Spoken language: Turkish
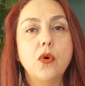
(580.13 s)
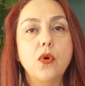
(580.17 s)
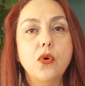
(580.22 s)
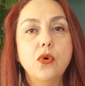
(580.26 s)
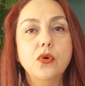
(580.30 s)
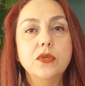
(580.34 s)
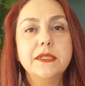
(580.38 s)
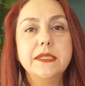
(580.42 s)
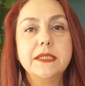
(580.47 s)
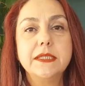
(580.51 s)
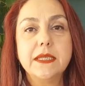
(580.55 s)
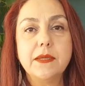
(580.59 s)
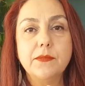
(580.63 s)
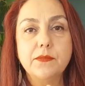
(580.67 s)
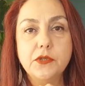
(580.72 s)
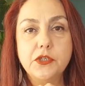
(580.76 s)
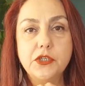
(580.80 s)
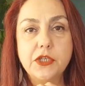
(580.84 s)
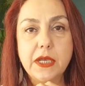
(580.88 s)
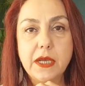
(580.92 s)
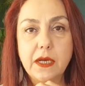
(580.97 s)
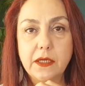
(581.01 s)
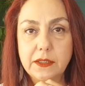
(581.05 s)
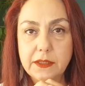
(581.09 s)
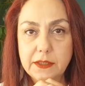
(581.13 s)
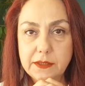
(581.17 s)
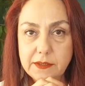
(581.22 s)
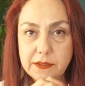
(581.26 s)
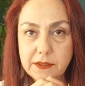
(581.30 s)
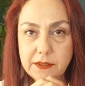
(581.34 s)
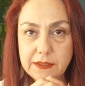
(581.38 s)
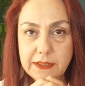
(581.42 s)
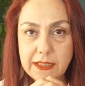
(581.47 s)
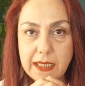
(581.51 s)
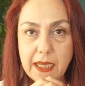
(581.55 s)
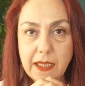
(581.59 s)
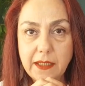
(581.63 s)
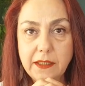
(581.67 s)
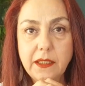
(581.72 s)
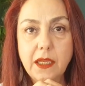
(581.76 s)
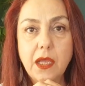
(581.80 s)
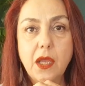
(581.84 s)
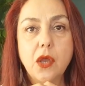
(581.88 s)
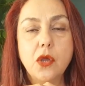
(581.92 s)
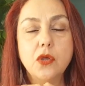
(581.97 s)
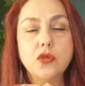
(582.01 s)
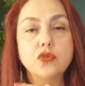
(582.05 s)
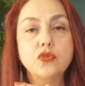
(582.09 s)
O size bir şey anlatırken
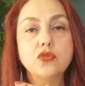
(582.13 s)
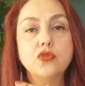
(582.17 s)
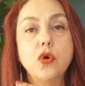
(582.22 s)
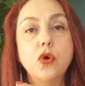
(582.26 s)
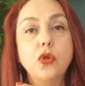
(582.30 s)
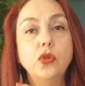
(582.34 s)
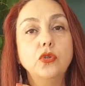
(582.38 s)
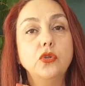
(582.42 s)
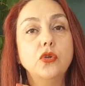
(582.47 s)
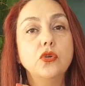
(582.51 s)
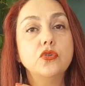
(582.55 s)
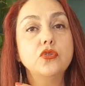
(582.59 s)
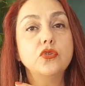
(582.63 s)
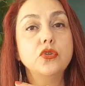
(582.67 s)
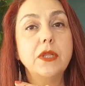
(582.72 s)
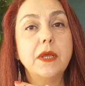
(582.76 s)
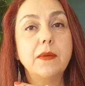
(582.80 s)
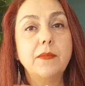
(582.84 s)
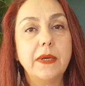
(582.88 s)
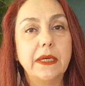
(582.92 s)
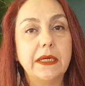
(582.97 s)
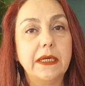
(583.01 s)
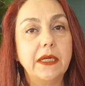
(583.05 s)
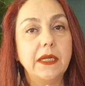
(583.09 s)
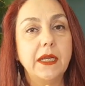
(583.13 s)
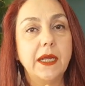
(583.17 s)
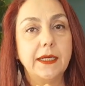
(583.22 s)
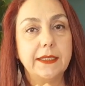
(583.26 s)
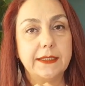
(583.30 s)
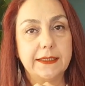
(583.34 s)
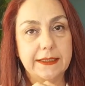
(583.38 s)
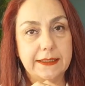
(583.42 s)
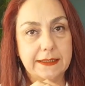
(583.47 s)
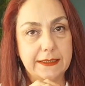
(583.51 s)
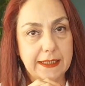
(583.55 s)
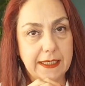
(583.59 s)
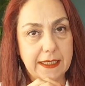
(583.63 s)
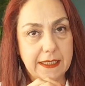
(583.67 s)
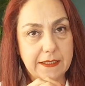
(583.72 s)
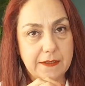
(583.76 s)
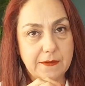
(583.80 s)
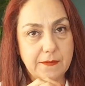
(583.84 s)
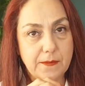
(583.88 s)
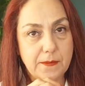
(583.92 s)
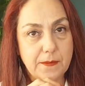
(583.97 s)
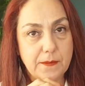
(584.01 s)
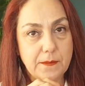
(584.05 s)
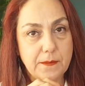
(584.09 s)
sol gözüne bakarak dinleyin.
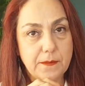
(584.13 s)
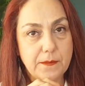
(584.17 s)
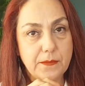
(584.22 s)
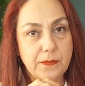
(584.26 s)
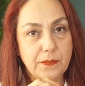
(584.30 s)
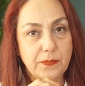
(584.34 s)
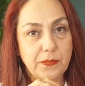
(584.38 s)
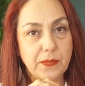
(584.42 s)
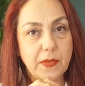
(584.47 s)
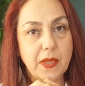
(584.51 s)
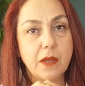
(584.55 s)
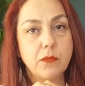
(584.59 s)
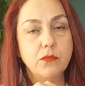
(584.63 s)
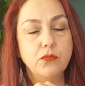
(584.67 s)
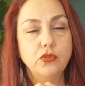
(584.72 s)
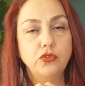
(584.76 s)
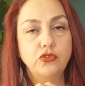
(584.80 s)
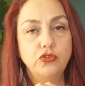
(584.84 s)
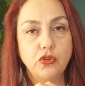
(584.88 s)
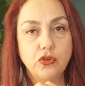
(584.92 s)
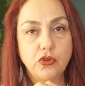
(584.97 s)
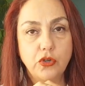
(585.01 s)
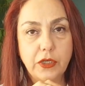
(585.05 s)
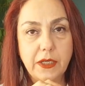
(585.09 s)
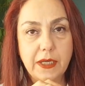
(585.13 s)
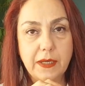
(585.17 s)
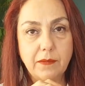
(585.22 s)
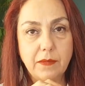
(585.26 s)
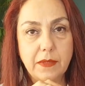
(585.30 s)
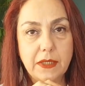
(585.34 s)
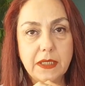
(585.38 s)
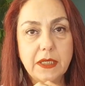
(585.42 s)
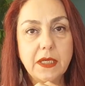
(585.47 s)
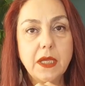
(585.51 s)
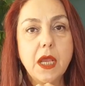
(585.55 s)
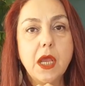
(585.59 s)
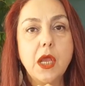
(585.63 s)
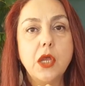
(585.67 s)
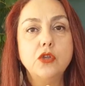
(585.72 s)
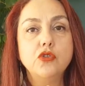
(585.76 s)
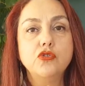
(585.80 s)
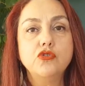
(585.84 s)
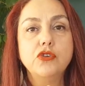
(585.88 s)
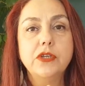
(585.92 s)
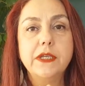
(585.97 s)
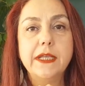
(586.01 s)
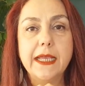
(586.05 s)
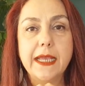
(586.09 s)
Bu çok önemli.
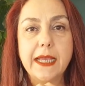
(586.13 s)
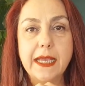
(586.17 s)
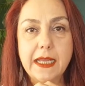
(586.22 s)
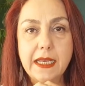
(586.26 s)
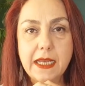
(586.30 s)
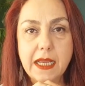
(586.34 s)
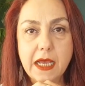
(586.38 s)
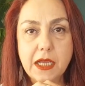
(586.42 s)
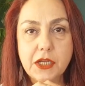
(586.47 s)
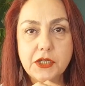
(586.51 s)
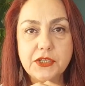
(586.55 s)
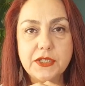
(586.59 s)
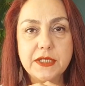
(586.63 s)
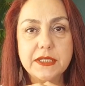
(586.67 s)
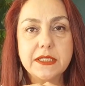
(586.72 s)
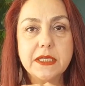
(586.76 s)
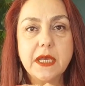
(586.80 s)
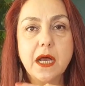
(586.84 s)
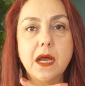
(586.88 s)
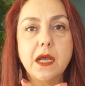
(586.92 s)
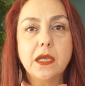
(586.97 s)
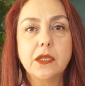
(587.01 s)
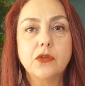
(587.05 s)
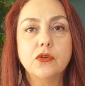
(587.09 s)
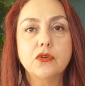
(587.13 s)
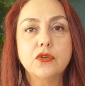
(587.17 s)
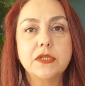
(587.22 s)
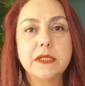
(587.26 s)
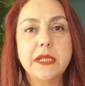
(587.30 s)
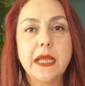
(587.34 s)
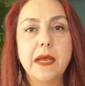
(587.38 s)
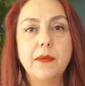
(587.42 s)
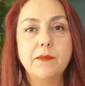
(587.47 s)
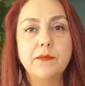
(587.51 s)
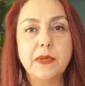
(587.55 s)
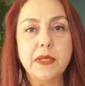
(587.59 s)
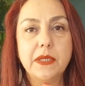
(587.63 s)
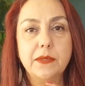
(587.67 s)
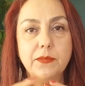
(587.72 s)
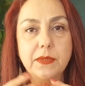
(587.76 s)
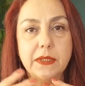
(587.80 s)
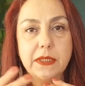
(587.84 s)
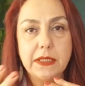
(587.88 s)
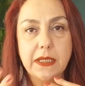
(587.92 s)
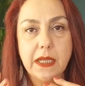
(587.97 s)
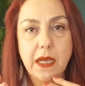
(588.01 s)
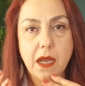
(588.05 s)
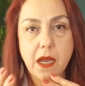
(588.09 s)
Çünkü enerji sağ gözden
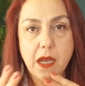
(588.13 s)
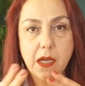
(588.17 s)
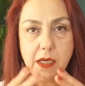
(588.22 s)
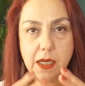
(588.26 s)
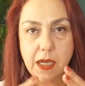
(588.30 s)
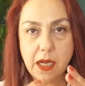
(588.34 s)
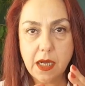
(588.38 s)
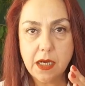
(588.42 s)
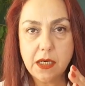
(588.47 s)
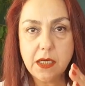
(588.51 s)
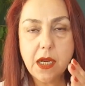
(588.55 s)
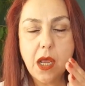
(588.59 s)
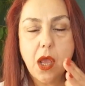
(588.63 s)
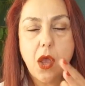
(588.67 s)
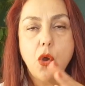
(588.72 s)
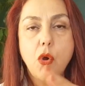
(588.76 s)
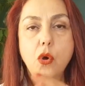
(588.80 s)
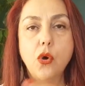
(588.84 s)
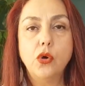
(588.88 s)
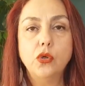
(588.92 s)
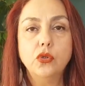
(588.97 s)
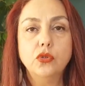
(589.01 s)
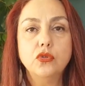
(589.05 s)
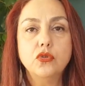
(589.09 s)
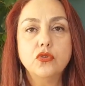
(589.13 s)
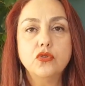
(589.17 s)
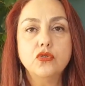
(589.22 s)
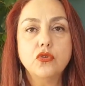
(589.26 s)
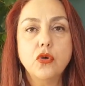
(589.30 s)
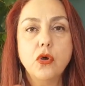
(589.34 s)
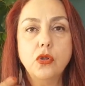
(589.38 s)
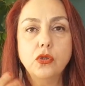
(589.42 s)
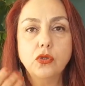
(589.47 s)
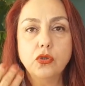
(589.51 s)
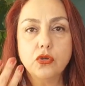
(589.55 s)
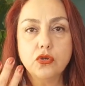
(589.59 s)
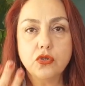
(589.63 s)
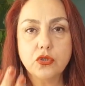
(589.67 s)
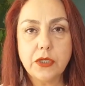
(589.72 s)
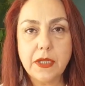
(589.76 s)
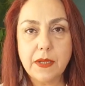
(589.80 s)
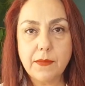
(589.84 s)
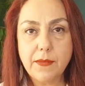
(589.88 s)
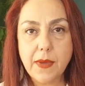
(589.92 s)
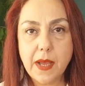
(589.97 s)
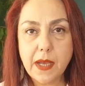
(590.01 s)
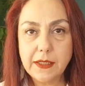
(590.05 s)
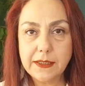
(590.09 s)
birbirine akar. Onun sol
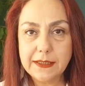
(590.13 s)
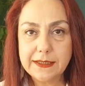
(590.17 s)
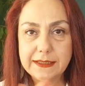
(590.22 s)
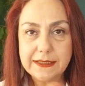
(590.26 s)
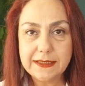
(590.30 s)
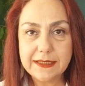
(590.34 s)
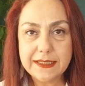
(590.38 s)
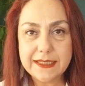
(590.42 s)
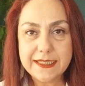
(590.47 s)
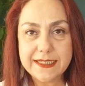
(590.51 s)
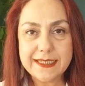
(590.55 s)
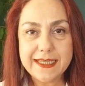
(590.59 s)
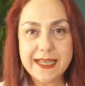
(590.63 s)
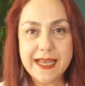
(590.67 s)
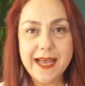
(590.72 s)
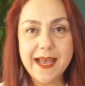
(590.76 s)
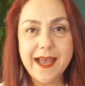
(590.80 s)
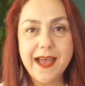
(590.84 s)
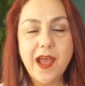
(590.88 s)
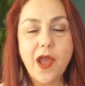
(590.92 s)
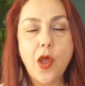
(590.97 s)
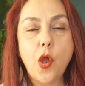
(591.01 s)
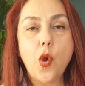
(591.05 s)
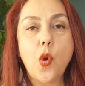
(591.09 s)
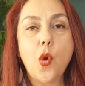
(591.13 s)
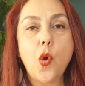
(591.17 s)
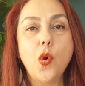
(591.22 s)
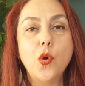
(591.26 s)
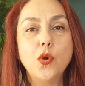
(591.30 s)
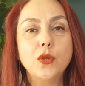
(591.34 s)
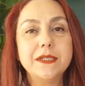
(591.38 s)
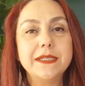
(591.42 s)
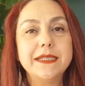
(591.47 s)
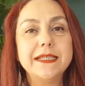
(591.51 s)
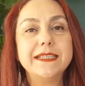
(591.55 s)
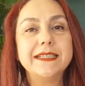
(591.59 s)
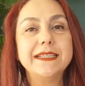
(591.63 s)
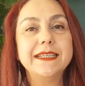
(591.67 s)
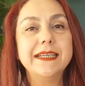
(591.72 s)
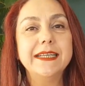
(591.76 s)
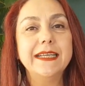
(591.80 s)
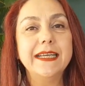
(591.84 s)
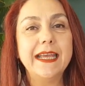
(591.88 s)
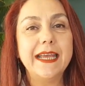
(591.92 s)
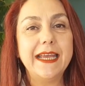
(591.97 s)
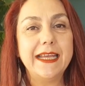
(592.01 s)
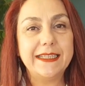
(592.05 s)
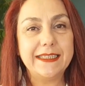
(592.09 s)
gözüne baktığınızda o
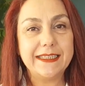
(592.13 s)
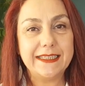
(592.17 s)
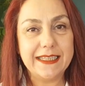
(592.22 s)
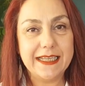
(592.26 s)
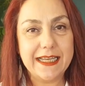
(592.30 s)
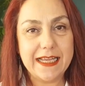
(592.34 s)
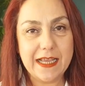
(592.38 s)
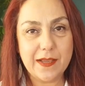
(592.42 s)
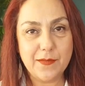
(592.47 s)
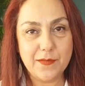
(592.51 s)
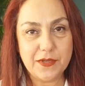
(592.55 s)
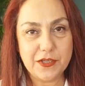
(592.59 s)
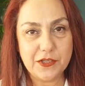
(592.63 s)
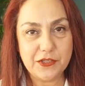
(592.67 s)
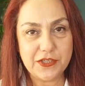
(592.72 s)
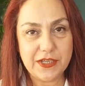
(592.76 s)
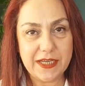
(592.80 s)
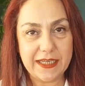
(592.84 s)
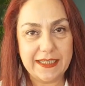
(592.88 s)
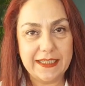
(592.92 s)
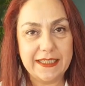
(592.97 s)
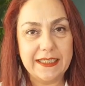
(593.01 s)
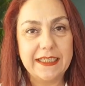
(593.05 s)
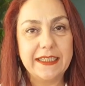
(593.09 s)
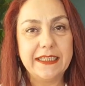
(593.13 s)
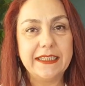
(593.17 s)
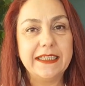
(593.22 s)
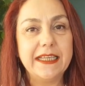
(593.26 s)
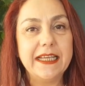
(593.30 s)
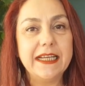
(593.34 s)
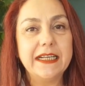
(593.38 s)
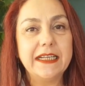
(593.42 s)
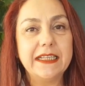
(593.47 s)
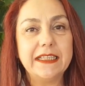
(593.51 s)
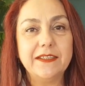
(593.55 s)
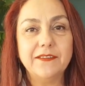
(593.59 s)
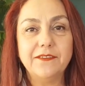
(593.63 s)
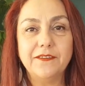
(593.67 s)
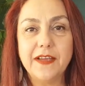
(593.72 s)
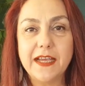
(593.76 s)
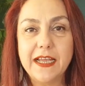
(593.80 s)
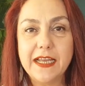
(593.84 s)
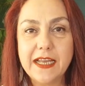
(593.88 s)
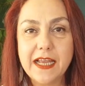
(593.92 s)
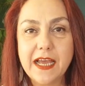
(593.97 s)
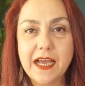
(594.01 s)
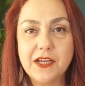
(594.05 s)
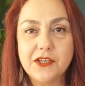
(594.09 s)
sizi etkileyemeyecek. Negatif
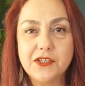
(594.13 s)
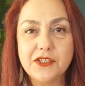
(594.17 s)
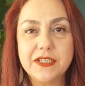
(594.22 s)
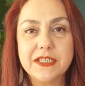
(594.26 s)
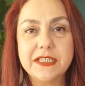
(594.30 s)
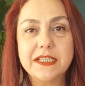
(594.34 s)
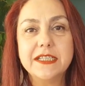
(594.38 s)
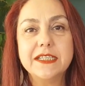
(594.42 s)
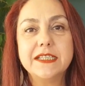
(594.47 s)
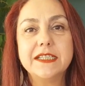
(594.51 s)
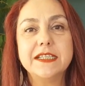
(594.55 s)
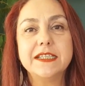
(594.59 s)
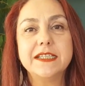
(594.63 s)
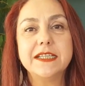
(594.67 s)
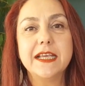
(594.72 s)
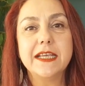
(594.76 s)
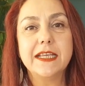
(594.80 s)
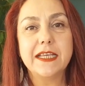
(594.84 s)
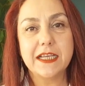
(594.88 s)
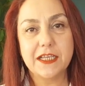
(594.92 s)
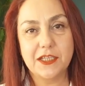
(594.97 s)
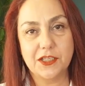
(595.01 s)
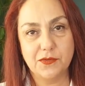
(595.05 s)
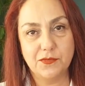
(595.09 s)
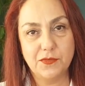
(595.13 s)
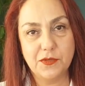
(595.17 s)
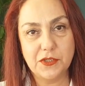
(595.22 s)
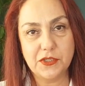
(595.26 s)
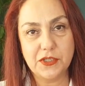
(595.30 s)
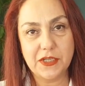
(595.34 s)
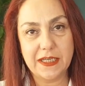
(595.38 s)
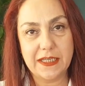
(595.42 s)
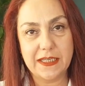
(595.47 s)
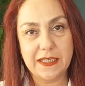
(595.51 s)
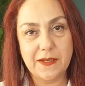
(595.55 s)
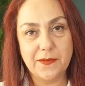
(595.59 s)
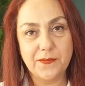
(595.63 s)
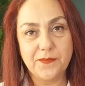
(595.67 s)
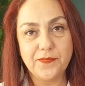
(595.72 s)
enerjisi size geçmeyecek.